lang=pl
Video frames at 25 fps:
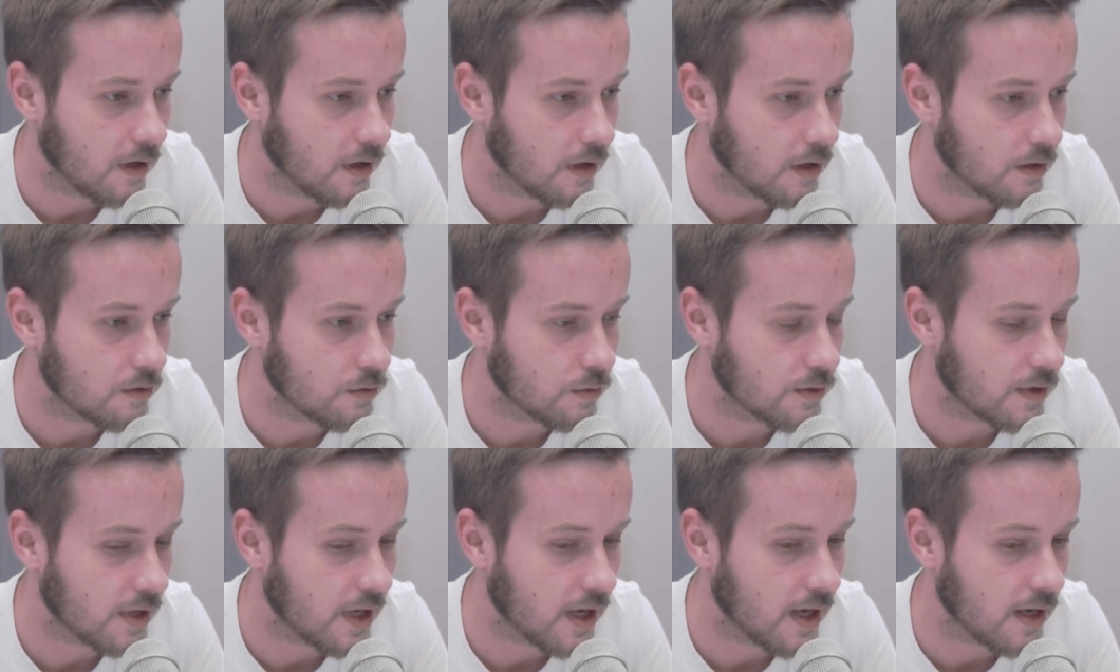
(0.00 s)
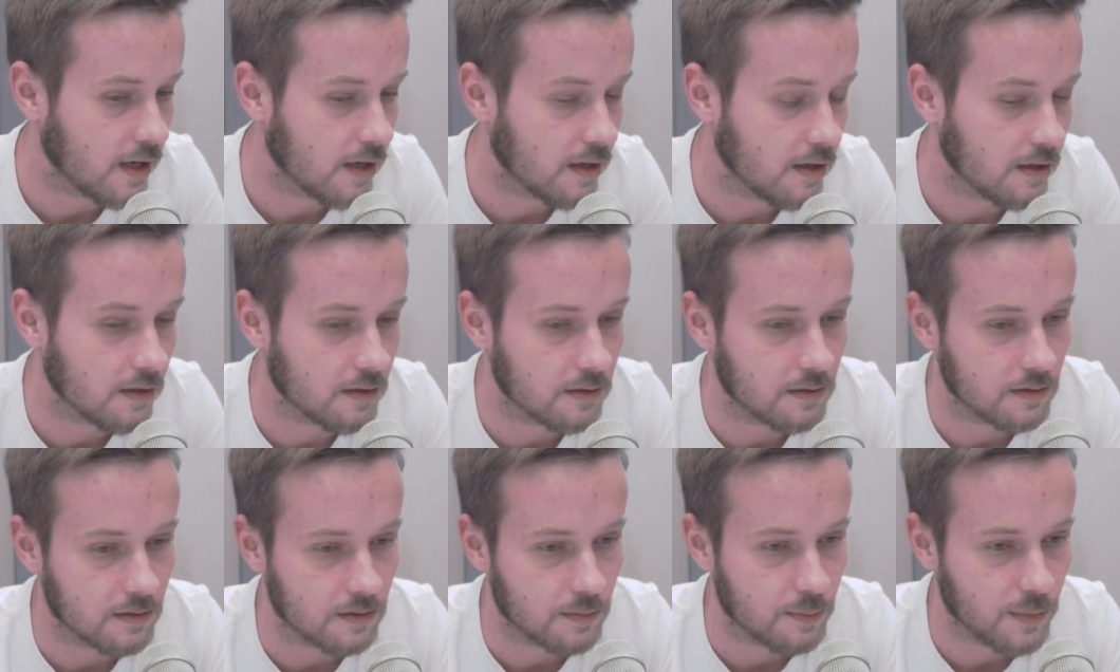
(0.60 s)
y, tutaj
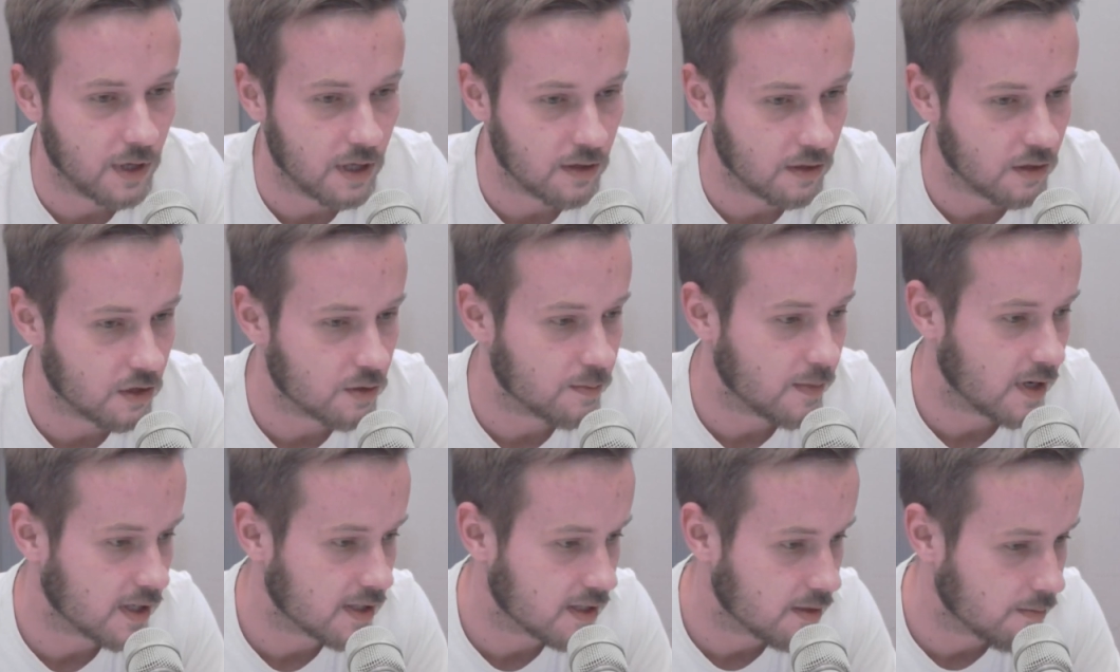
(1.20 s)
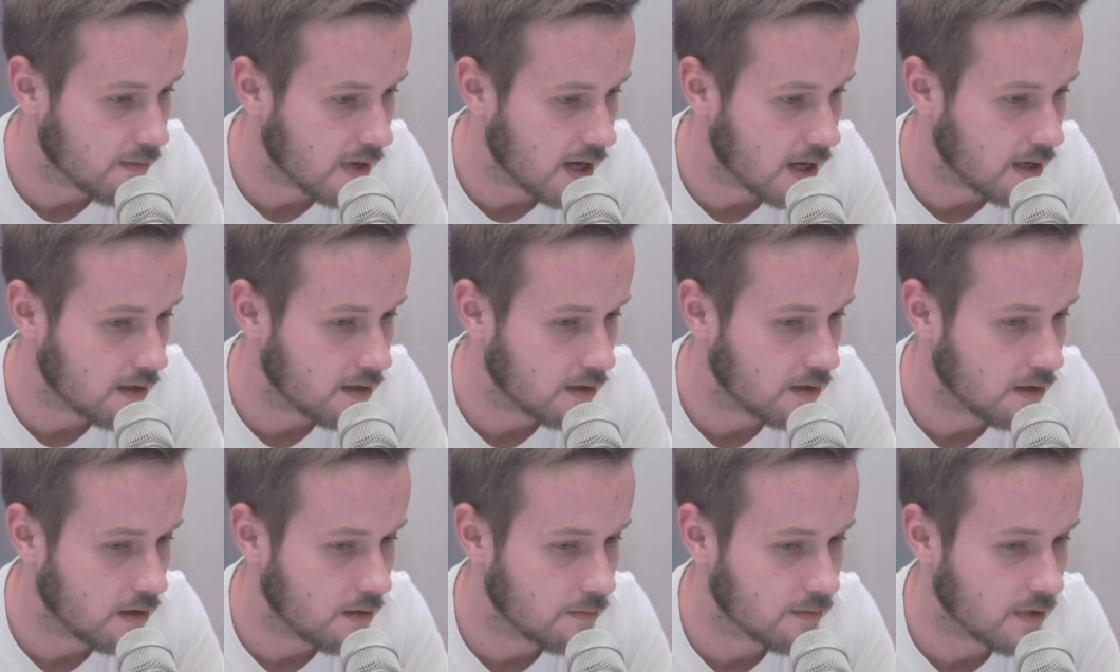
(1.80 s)
y, prędkość
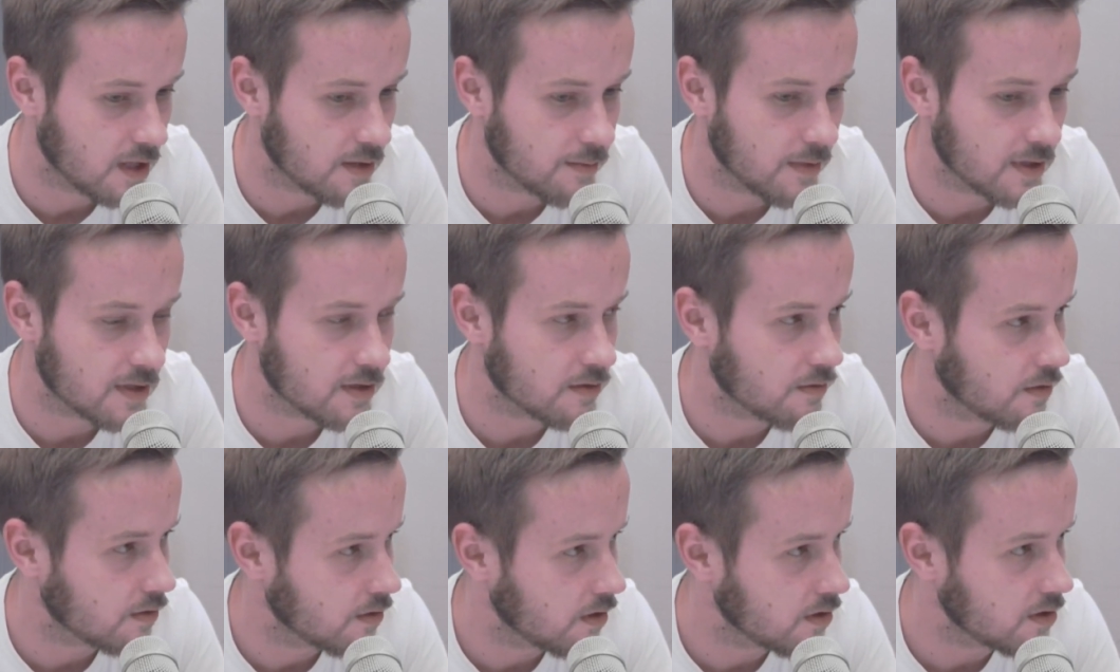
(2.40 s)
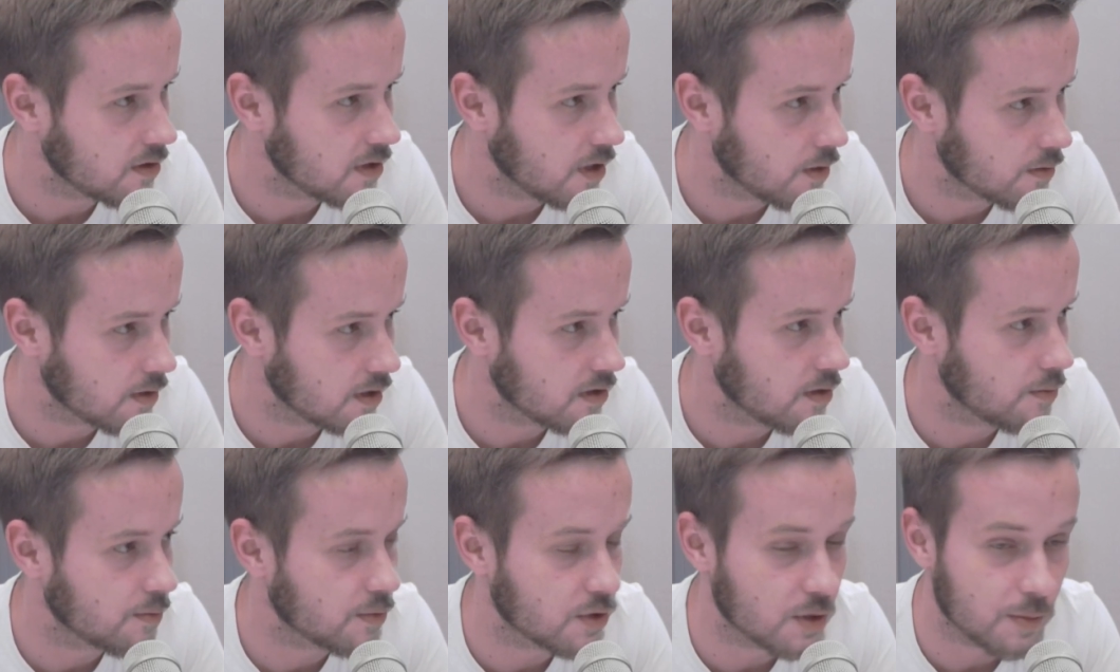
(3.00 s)
maksymalną, natomiast skłonności auta
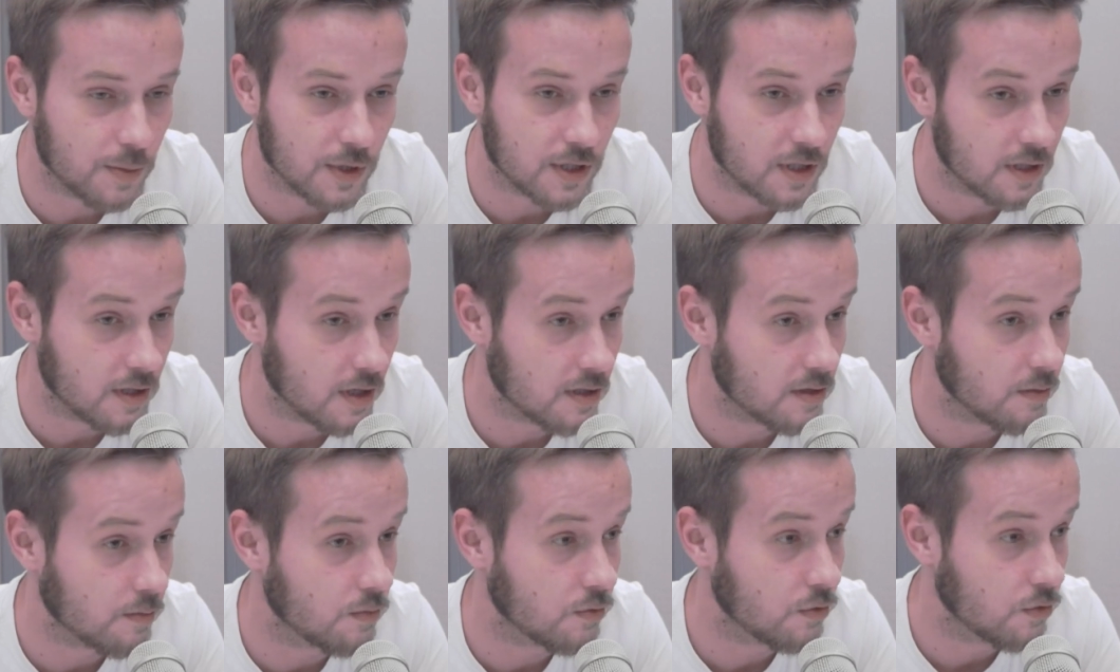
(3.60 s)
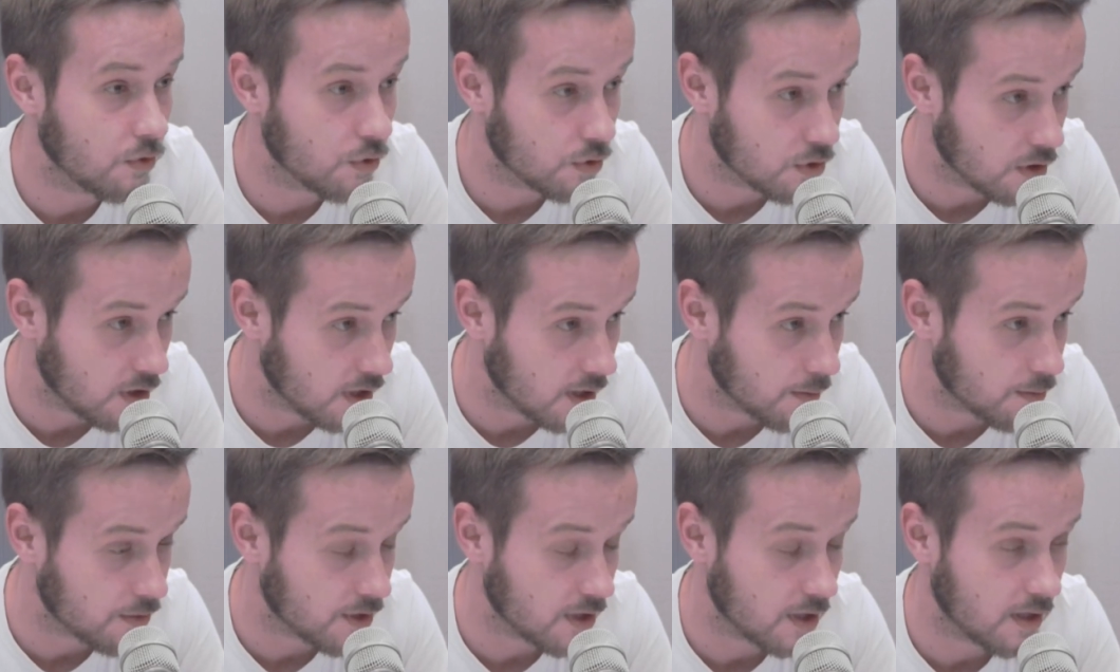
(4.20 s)
do przyspieszenia są dużo
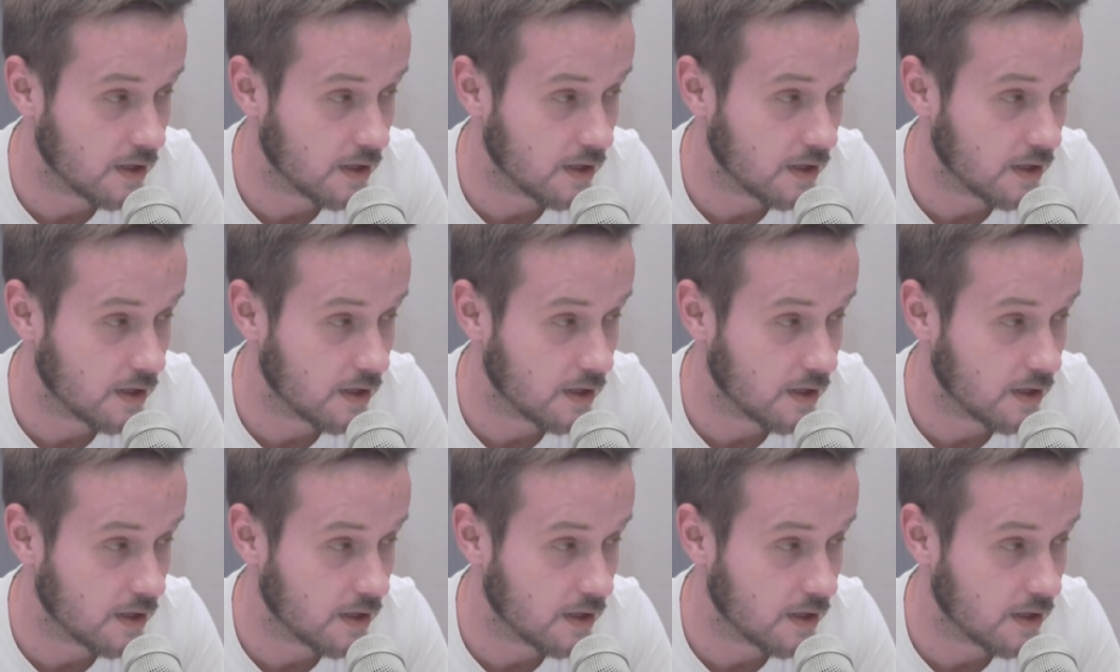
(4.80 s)
lepsze.